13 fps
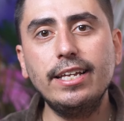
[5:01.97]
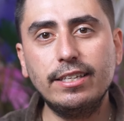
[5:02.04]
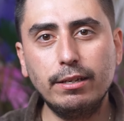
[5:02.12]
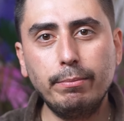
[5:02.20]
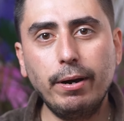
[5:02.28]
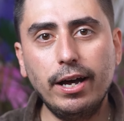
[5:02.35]

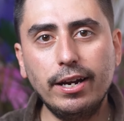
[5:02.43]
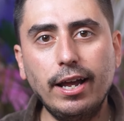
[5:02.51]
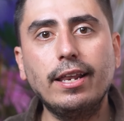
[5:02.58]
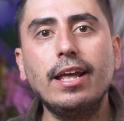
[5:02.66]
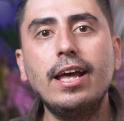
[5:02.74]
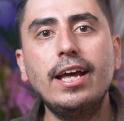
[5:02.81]

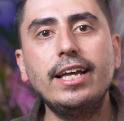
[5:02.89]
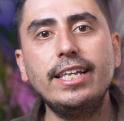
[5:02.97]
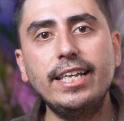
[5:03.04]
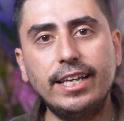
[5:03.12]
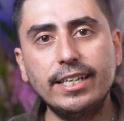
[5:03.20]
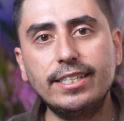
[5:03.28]
itibaren
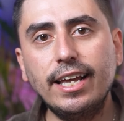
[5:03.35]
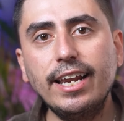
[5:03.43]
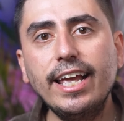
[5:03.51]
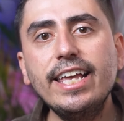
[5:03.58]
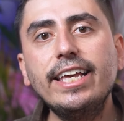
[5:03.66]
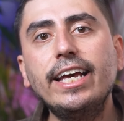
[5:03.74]
2
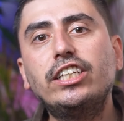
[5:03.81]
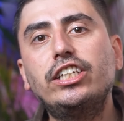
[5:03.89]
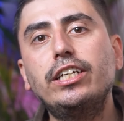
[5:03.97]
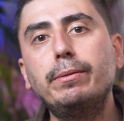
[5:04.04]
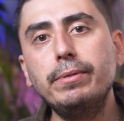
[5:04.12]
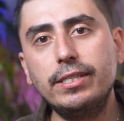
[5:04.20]
seneyi
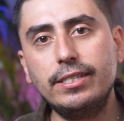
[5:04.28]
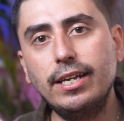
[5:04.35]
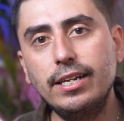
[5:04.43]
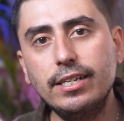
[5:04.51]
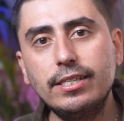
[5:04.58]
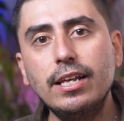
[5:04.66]

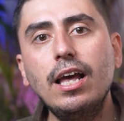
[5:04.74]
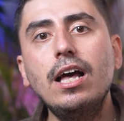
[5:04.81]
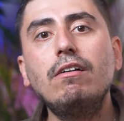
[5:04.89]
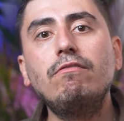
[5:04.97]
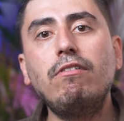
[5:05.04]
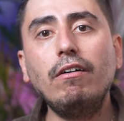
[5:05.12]
geçirmişseniz
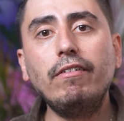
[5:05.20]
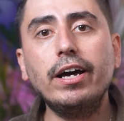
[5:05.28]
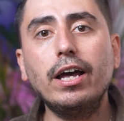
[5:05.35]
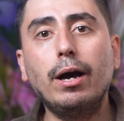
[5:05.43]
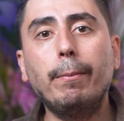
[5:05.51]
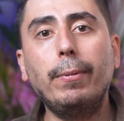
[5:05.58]

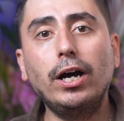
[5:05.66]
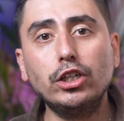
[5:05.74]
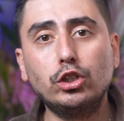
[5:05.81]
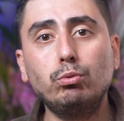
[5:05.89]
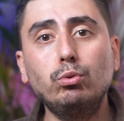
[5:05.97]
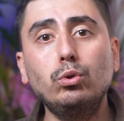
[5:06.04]
VAVA'ya
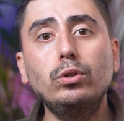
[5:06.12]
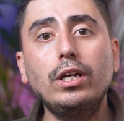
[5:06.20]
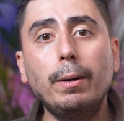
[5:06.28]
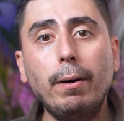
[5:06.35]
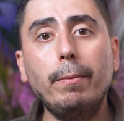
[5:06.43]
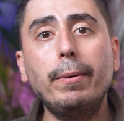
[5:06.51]
başvuru
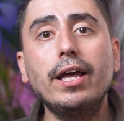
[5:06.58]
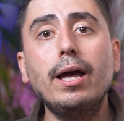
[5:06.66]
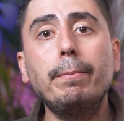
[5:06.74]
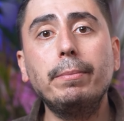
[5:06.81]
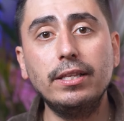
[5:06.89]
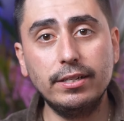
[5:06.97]

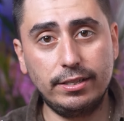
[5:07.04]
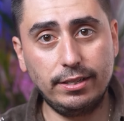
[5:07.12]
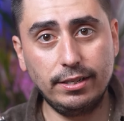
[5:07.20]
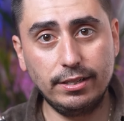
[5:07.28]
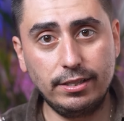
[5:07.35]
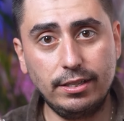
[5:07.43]

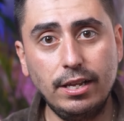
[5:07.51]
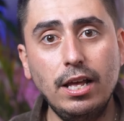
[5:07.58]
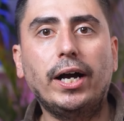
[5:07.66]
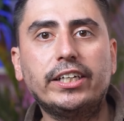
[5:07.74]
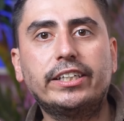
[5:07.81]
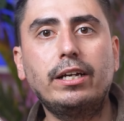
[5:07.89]
yapamayabilirsiniz.
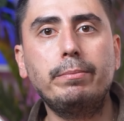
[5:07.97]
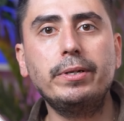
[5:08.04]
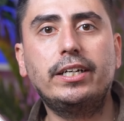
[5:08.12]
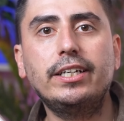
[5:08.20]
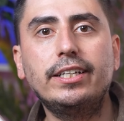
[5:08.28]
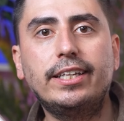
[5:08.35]
Başka
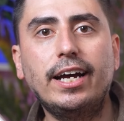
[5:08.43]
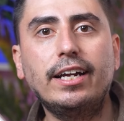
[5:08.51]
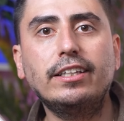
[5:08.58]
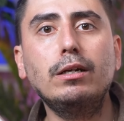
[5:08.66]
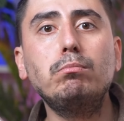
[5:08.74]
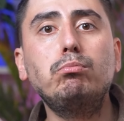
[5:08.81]
bir
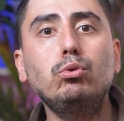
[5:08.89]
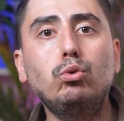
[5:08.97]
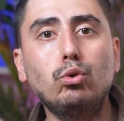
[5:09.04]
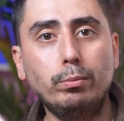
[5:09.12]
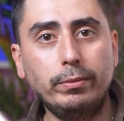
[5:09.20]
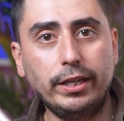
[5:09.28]
kriter de
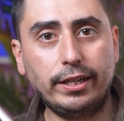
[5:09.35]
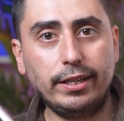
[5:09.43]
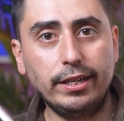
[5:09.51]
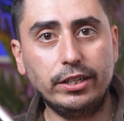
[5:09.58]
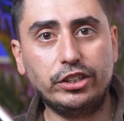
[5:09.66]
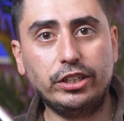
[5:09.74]
bu
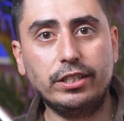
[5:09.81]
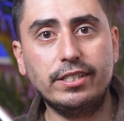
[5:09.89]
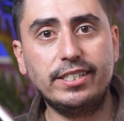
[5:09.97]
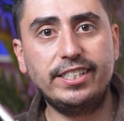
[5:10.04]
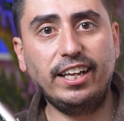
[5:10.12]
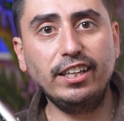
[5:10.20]
durumdakiler için.
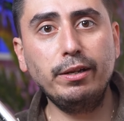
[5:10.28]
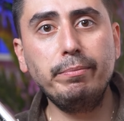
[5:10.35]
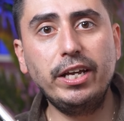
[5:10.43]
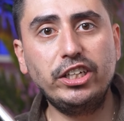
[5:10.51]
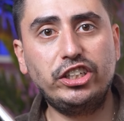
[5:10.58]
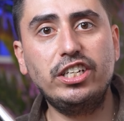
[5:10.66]

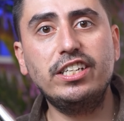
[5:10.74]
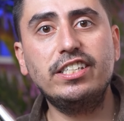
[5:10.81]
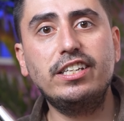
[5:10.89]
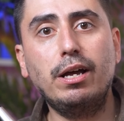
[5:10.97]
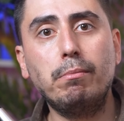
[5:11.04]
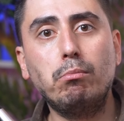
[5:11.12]
Zalım
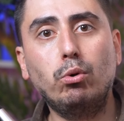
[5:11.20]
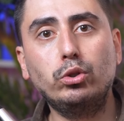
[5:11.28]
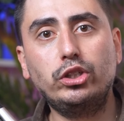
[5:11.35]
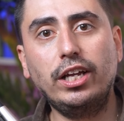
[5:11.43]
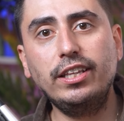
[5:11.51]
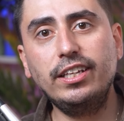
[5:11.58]
eşinizden
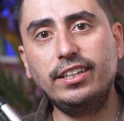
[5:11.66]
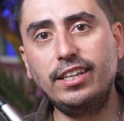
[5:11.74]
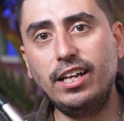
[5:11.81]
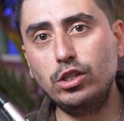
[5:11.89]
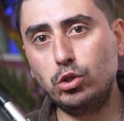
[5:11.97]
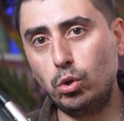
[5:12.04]

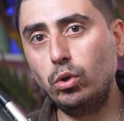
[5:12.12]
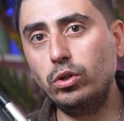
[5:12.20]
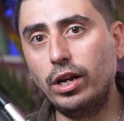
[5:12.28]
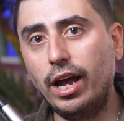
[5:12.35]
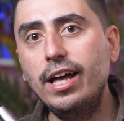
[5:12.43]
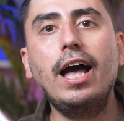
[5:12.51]
boşandıktan
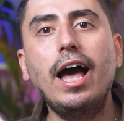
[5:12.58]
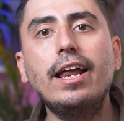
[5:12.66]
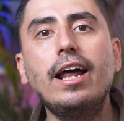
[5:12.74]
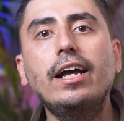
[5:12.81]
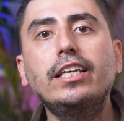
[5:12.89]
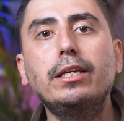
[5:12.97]
sonra
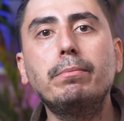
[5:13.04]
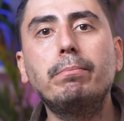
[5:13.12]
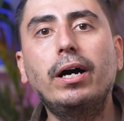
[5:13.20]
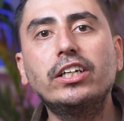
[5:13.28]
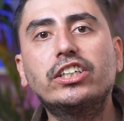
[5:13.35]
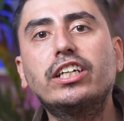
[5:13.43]

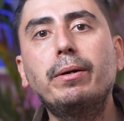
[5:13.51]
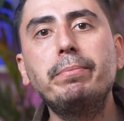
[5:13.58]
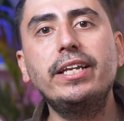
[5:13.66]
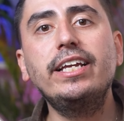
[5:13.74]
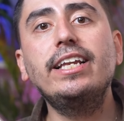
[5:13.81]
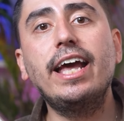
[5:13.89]
herhangi
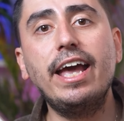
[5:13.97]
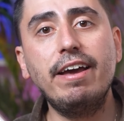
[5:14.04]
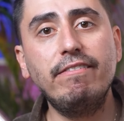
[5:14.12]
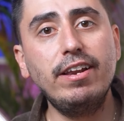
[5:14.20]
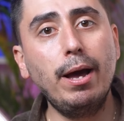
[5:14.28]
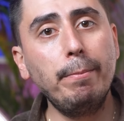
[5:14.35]
başka biriyle
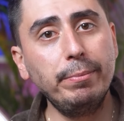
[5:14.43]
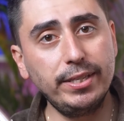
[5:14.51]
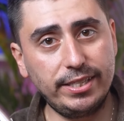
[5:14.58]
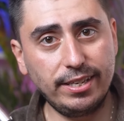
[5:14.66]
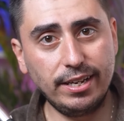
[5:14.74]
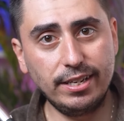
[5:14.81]

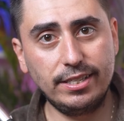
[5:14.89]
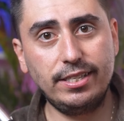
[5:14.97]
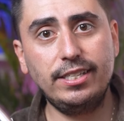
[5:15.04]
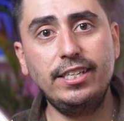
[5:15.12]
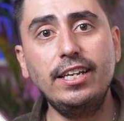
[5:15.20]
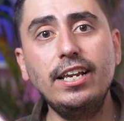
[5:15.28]

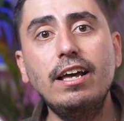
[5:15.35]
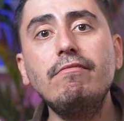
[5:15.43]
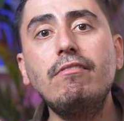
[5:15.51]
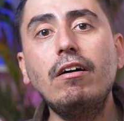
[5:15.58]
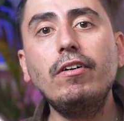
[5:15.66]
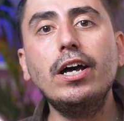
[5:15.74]
evlenmişseniz
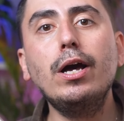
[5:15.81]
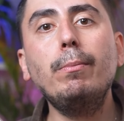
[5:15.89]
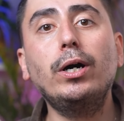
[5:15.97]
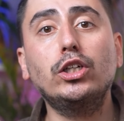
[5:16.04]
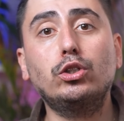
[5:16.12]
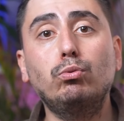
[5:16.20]
yine
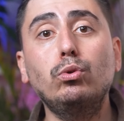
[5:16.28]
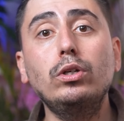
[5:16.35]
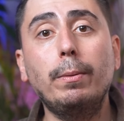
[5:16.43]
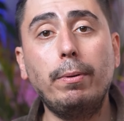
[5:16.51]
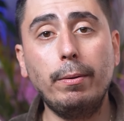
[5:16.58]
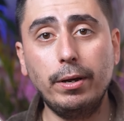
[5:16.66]
VAVA'ya başvuru
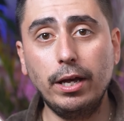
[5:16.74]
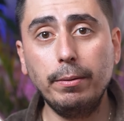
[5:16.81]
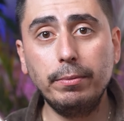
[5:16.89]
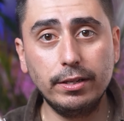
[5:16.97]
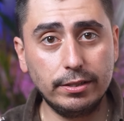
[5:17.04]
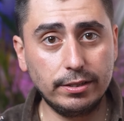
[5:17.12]

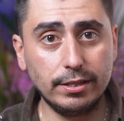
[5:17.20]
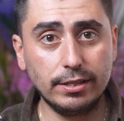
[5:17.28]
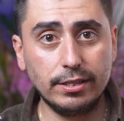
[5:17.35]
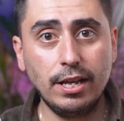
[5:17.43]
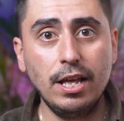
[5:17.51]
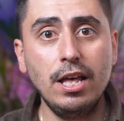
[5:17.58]

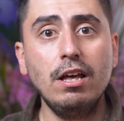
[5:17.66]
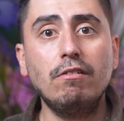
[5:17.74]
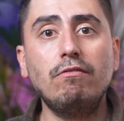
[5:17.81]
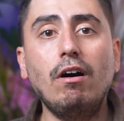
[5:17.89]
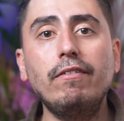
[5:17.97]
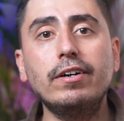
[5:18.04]
yapamayabilirsiniz.
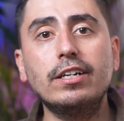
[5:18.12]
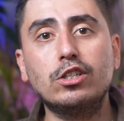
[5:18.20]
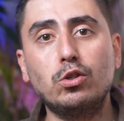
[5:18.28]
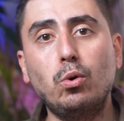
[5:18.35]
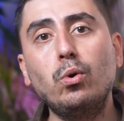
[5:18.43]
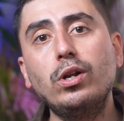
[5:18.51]

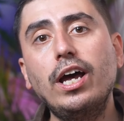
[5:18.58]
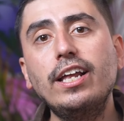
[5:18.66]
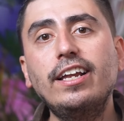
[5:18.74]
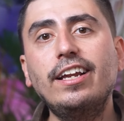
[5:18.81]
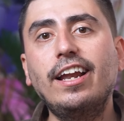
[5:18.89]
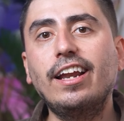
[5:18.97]
VAVA'nız
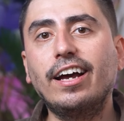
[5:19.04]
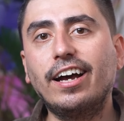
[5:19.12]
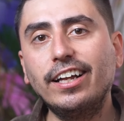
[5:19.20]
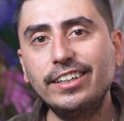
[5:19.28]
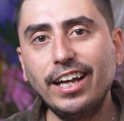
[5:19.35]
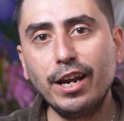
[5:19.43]
onaylanana
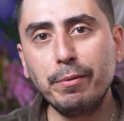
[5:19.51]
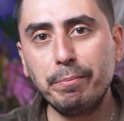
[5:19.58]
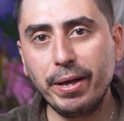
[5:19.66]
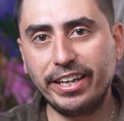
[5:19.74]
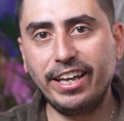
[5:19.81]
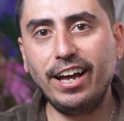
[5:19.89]

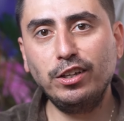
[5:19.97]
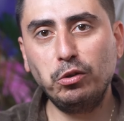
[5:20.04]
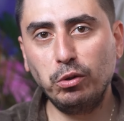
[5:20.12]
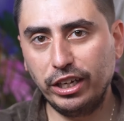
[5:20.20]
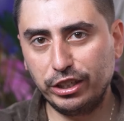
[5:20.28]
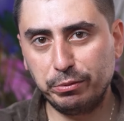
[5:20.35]
kadar bekar
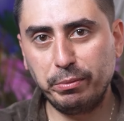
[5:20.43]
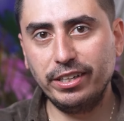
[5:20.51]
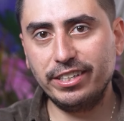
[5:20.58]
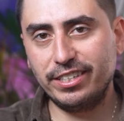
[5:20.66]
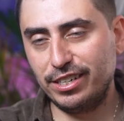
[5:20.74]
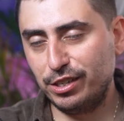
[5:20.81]

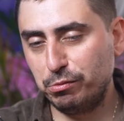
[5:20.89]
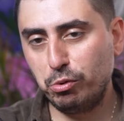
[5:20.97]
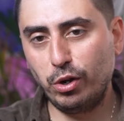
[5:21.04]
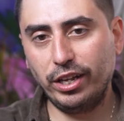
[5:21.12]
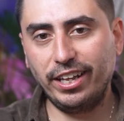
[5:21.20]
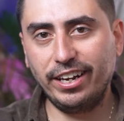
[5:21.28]
dolaşmalısınız.
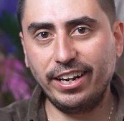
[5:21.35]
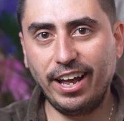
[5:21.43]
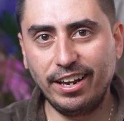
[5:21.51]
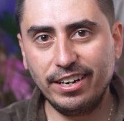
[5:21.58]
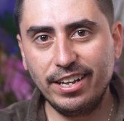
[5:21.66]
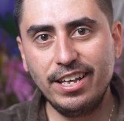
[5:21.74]
Bu kadar
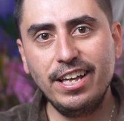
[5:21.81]
yani.